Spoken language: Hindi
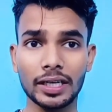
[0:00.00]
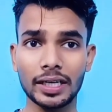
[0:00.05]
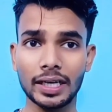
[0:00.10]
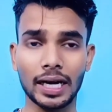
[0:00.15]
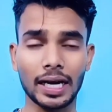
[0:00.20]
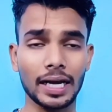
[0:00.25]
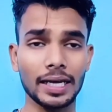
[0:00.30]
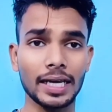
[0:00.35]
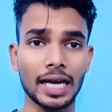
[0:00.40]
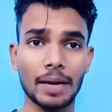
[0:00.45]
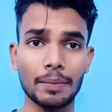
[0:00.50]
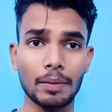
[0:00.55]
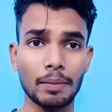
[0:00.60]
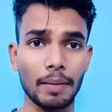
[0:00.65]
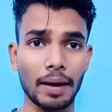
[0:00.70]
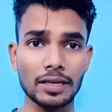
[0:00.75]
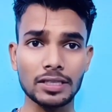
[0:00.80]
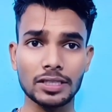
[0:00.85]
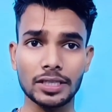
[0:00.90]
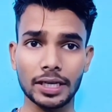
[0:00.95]
फीलिंग भी आ रहा है
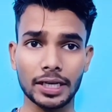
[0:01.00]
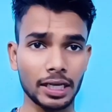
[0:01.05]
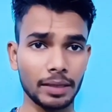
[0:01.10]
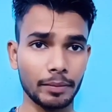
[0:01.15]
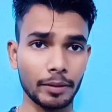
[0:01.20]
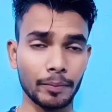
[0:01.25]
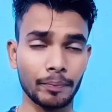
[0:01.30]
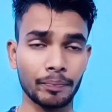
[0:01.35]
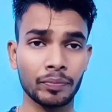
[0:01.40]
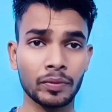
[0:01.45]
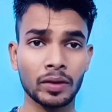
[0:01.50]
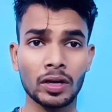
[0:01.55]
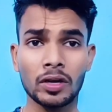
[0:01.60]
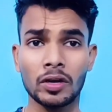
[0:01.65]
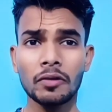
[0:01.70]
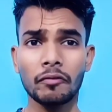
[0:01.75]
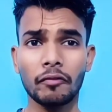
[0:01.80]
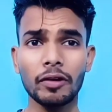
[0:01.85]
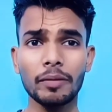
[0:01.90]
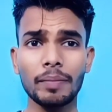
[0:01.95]
यहाँ पे मैच देखने में
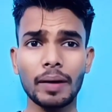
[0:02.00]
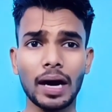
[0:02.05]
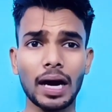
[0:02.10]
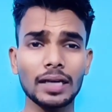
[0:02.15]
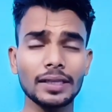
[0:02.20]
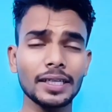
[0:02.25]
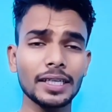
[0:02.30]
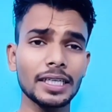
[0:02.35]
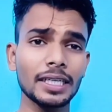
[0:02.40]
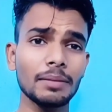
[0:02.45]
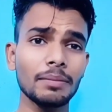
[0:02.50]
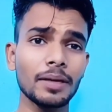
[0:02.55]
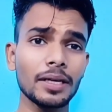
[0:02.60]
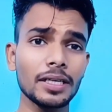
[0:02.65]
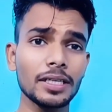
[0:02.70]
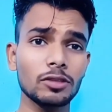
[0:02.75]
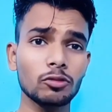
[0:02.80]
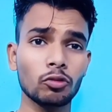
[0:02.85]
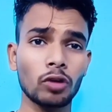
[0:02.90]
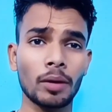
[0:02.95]
वहीं भारतीय
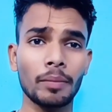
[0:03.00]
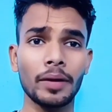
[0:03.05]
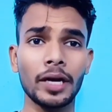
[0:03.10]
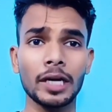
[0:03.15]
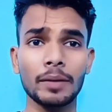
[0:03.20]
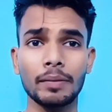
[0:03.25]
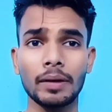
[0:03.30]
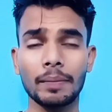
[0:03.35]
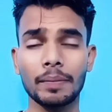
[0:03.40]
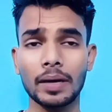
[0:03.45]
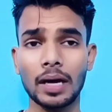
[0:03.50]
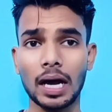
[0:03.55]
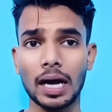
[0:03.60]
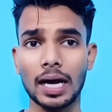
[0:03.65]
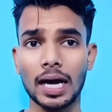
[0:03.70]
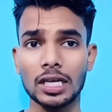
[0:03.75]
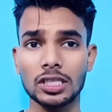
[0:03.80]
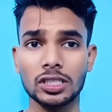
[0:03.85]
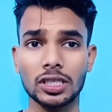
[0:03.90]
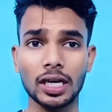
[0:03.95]
टीम ने इस टूर्नामेंट में
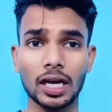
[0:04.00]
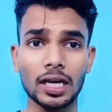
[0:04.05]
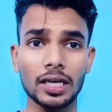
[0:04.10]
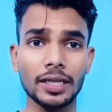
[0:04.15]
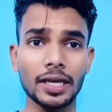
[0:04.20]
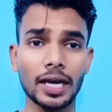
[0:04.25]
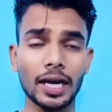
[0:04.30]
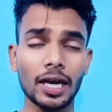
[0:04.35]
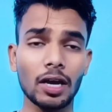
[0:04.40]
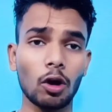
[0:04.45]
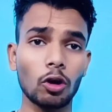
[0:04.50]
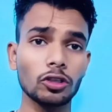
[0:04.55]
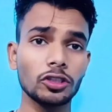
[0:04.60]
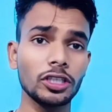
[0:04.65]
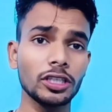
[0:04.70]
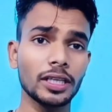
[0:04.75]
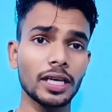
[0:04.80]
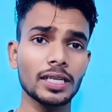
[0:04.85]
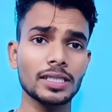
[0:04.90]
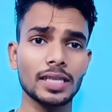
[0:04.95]
अपना आगाज कर लिया है
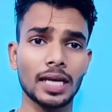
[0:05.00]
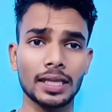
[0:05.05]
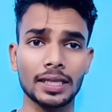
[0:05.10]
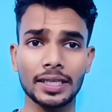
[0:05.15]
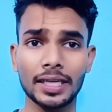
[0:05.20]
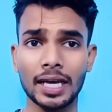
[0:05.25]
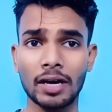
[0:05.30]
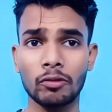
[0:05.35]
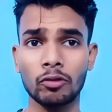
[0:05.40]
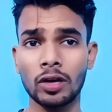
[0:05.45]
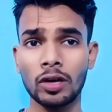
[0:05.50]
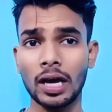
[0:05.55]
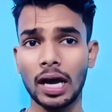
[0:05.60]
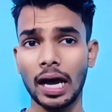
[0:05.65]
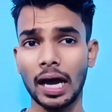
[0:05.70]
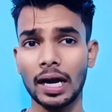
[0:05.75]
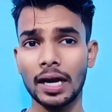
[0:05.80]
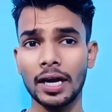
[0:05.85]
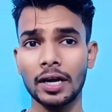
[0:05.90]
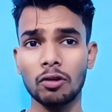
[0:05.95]
और जीत के साथ किया
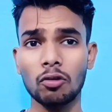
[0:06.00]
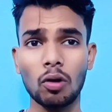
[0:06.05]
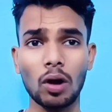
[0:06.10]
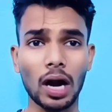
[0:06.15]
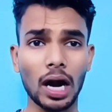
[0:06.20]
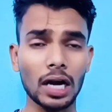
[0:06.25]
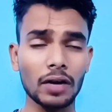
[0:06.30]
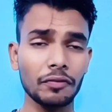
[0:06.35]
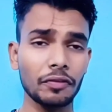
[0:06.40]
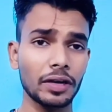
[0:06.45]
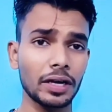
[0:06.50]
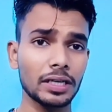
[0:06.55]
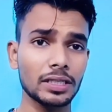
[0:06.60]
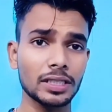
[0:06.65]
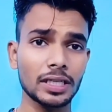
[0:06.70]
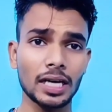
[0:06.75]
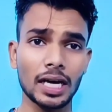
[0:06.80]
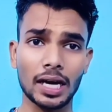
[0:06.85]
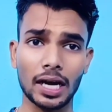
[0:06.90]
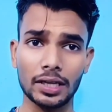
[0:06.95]
उन्होंने आयरलैंड को आठ
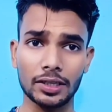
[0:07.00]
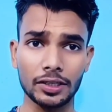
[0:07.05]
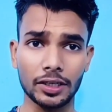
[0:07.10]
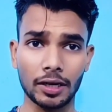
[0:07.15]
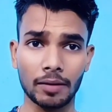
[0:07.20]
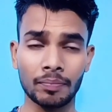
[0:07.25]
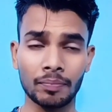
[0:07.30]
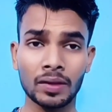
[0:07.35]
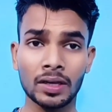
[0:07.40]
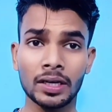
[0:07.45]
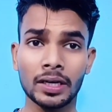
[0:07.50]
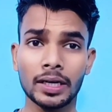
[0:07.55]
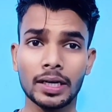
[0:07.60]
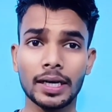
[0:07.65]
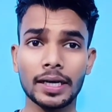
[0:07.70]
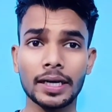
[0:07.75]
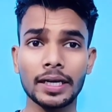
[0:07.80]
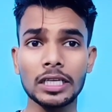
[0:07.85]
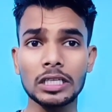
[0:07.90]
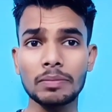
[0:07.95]
विकेट से हरा दिया
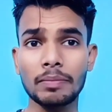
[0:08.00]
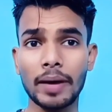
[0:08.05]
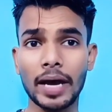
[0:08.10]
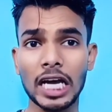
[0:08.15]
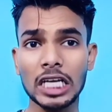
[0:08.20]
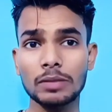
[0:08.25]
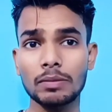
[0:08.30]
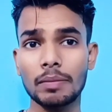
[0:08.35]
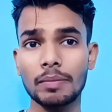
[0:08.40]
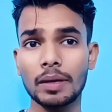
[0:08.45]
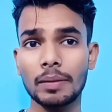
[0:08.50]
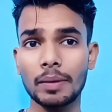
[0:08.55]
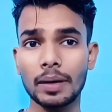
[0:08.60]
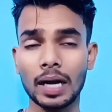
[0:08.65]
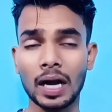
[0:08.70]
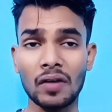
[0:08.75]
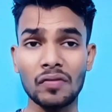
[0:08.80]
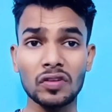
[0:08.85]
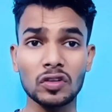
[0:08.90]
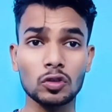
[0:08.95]
लेकिन इस मैच में
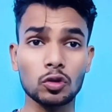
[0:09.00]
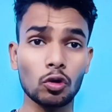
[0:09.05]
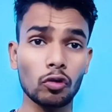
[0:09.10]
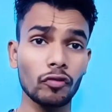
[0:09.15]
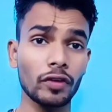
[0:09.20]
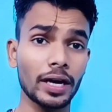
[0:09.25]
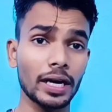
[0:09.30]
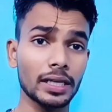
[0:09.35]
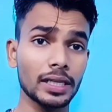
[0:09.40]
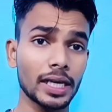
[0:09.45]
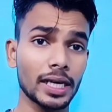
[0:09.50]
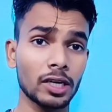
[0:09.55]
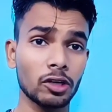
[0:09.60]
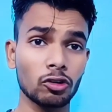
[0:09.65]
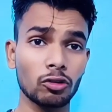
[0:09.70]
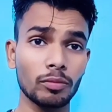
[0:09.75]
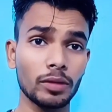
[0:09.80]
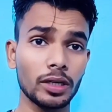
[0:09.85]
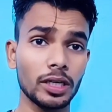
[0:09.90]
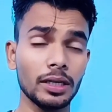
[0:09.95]
भी हमें काफी स्लो विकेट
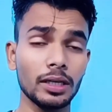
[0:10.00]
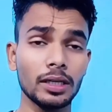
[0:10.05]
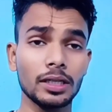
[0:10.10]
देखने को